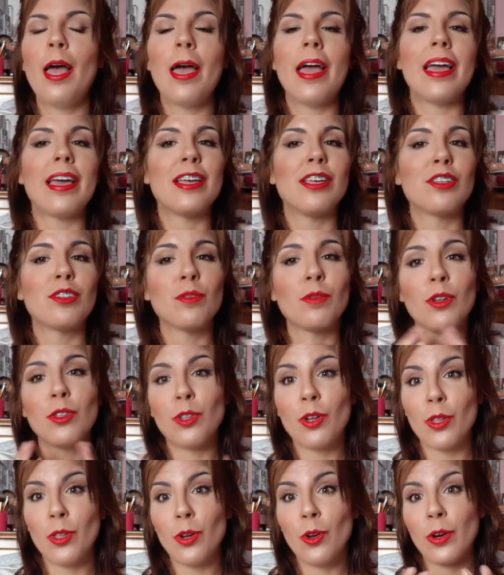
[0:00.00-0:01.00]
y sobre
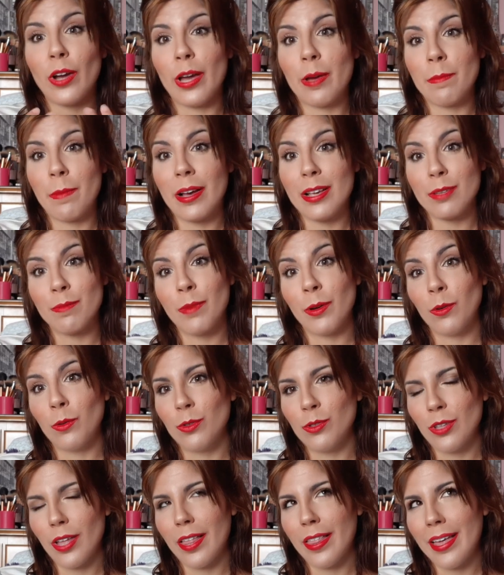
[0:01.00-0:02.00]
todo lo que más me
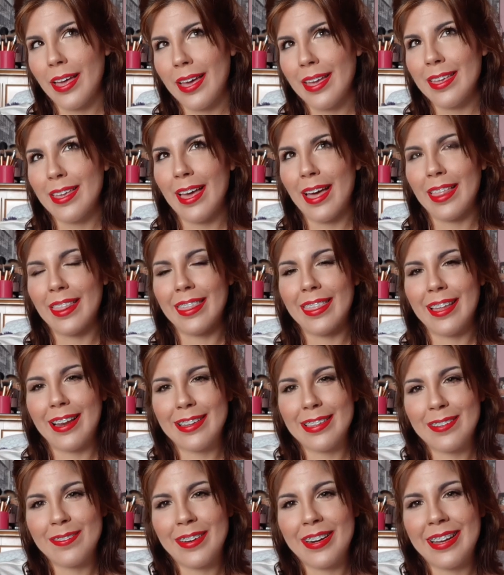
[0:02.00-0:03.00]
gusta de ella, en
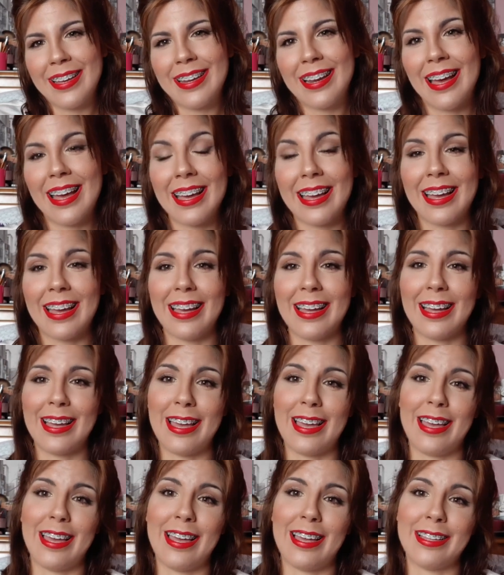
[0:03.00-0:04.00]
cierta manera, es que
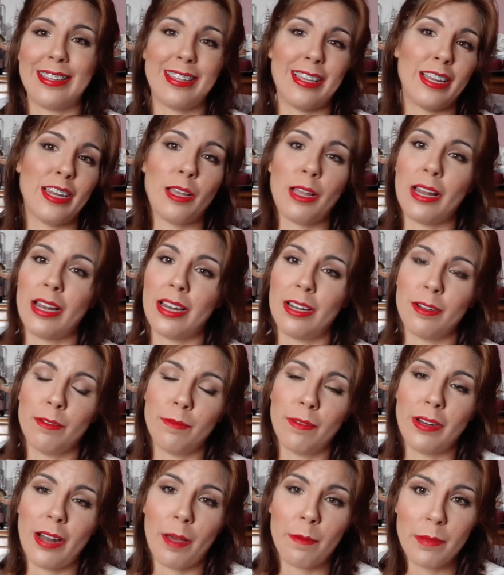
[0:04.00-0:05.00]
eh, tiene
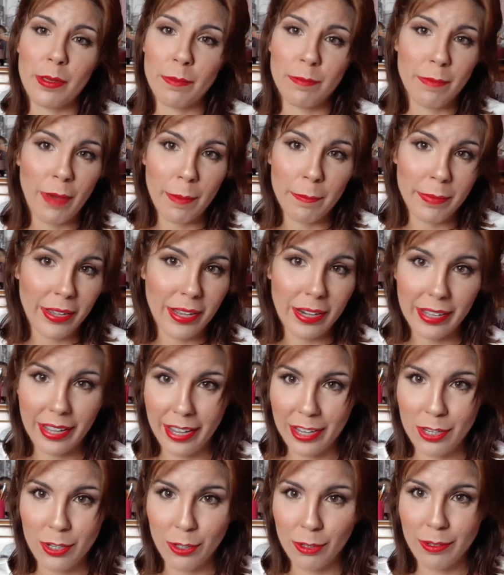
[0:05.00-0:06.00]
la misma piel
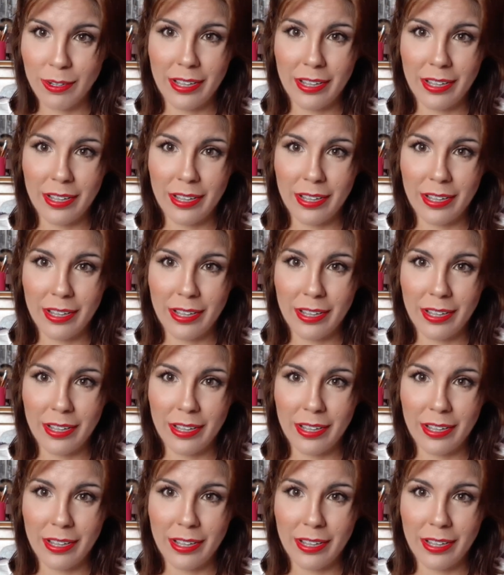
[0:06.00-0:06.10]
que yo,